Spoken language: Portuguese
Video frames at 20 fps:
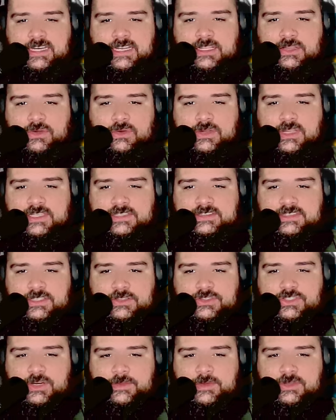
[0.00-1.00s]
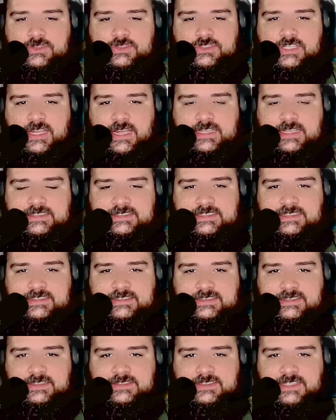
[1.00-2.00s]
estaria enlouquecendo chamando de
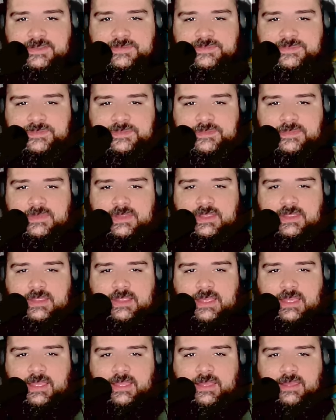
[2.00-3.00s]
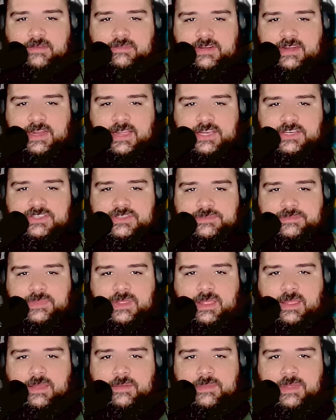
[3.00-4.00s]
racistas, né? É, é verdade.
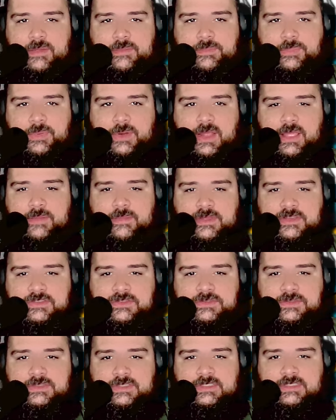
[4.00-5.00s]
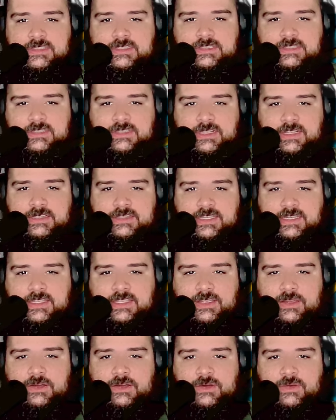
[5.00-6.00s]
É bem por aí mesmo. Né,
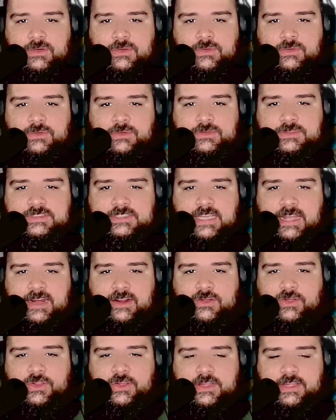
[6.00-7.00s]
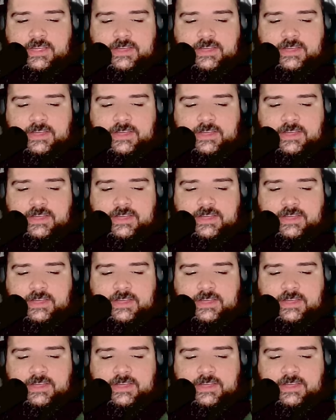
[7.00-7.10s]
tá aqui, ó, os caras